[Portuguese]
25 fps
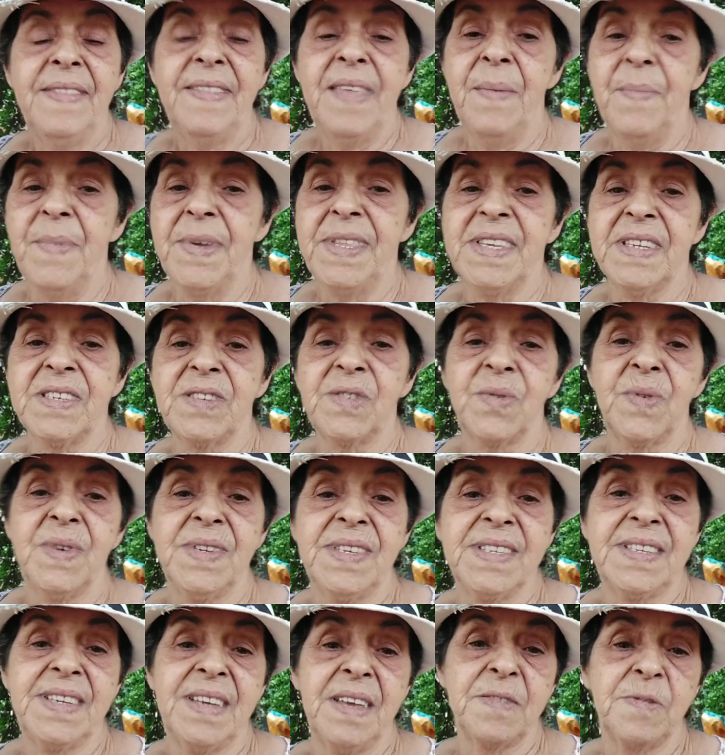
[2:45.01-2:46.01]
tem muitas
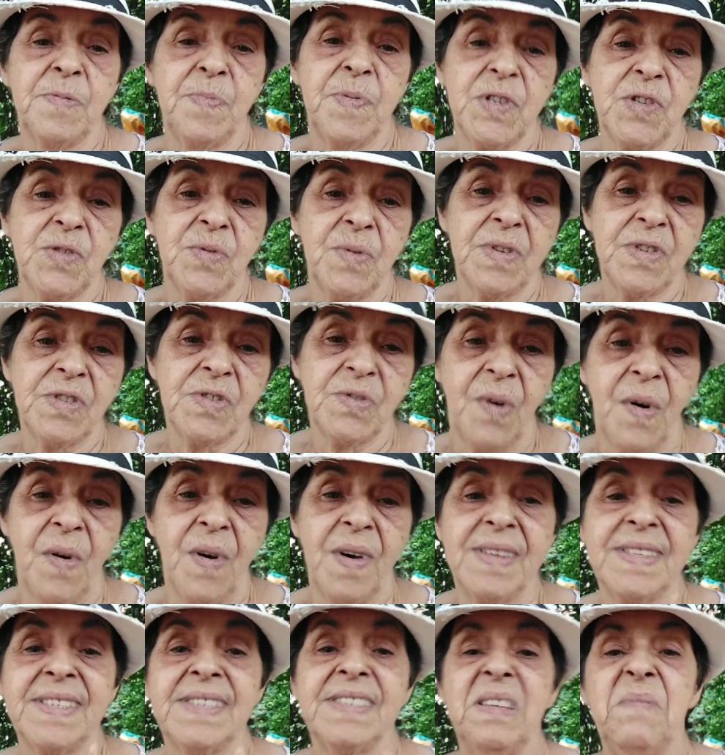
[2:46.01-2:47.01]
coisas que as pessoas
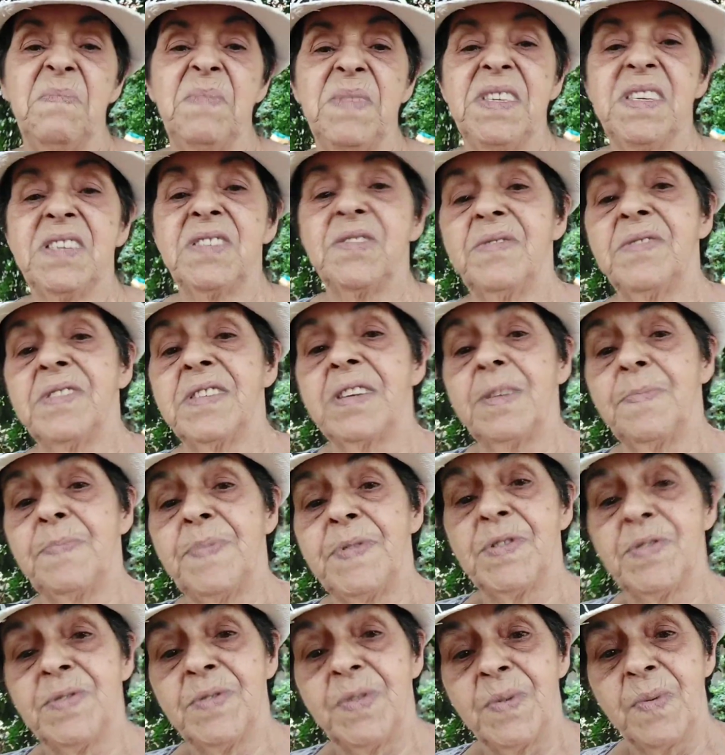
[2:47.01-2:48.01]
gostam, tem muitas coisas que a
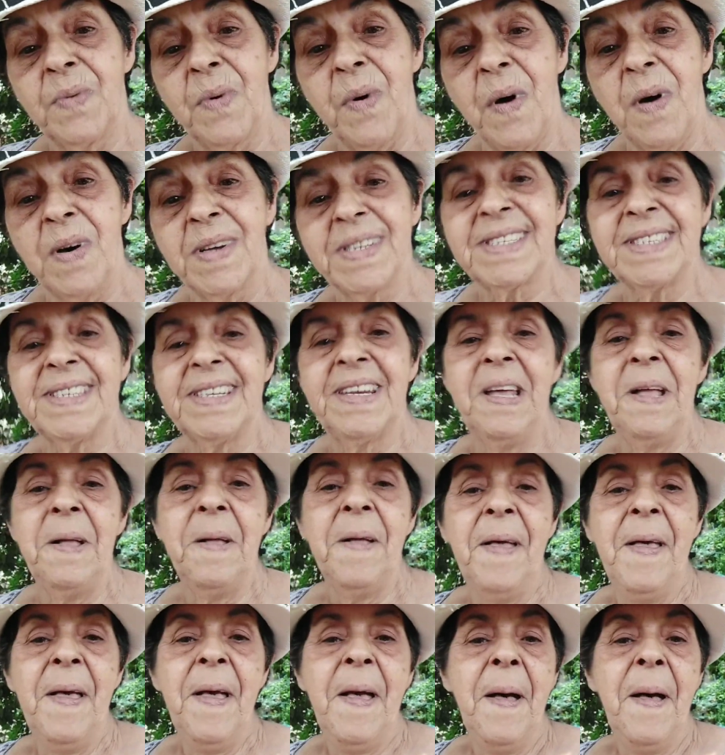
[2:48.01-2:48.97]
pessoa não gosta, né?